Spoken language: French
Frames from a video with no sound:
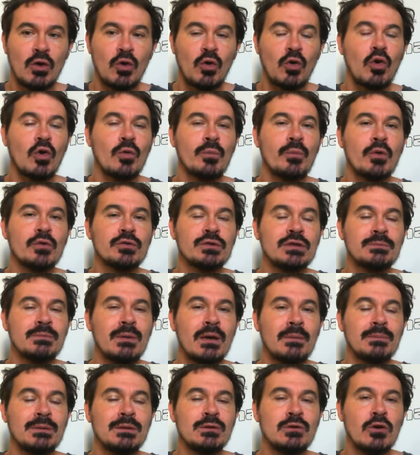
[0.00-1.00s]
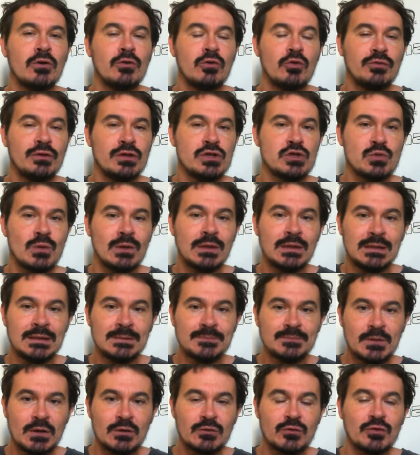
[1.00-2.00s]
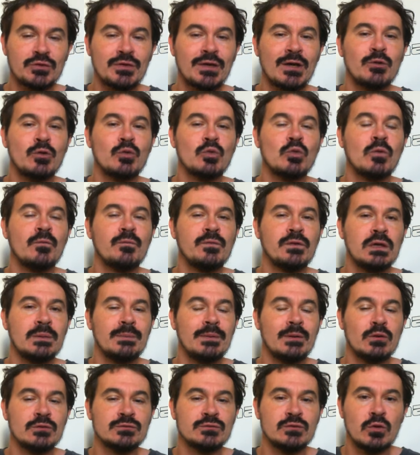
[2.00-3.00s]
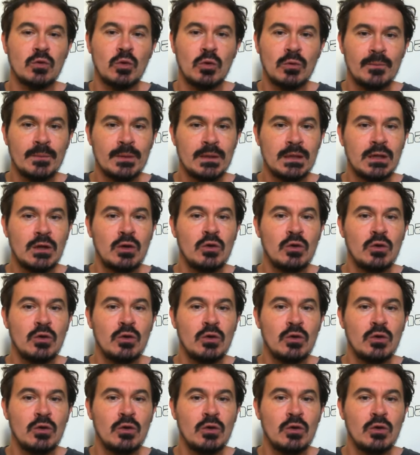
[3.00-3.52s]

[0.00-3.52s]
remporté par Picon le 10 juin, tentera de confirmer dans ce lot.